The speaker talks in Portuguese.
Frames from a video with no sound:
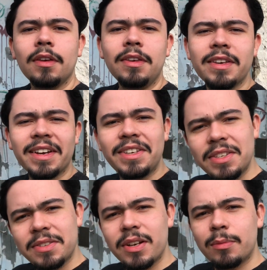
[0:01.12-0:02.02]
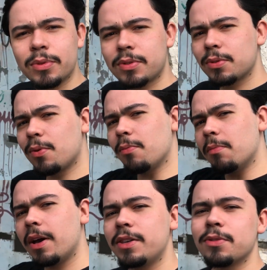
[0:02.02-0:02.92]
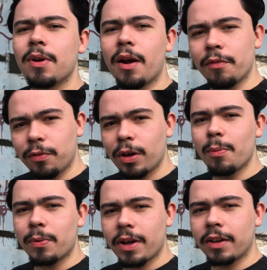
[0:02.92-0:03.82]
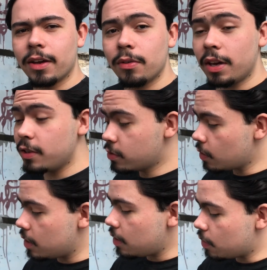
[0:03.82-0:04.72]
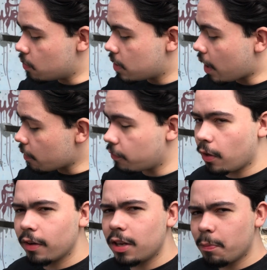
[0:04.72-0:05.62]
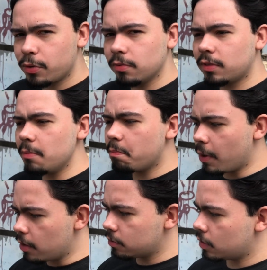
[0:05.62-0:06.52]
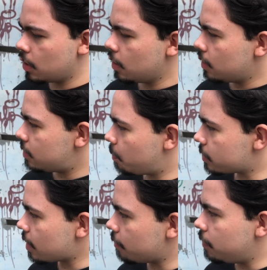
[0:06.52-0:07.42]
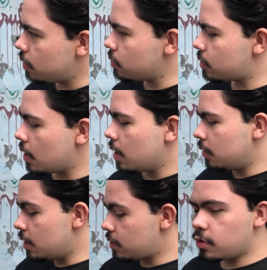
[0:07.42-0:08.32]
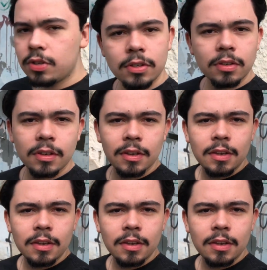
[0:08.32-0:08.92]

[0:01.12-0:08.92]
E aqui estamos com mais um car vlog pro canal. É isso aí, um car vlog depois de um tempão sem postar vídeos nesse estilo.